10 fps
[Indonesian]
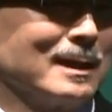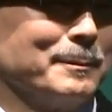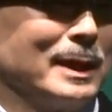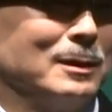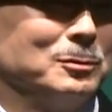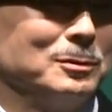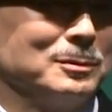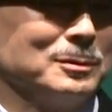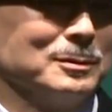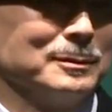merasa
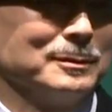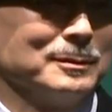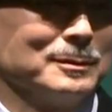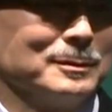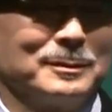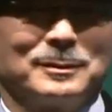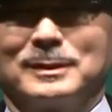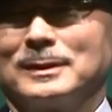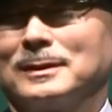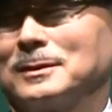sangat
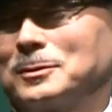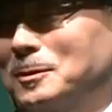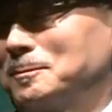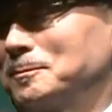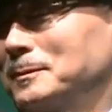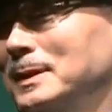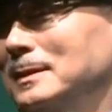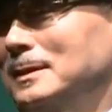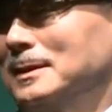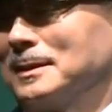uh,
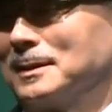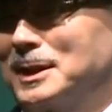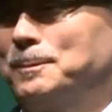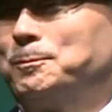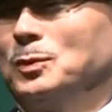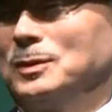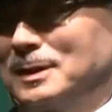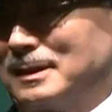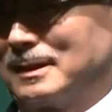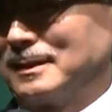senang, senang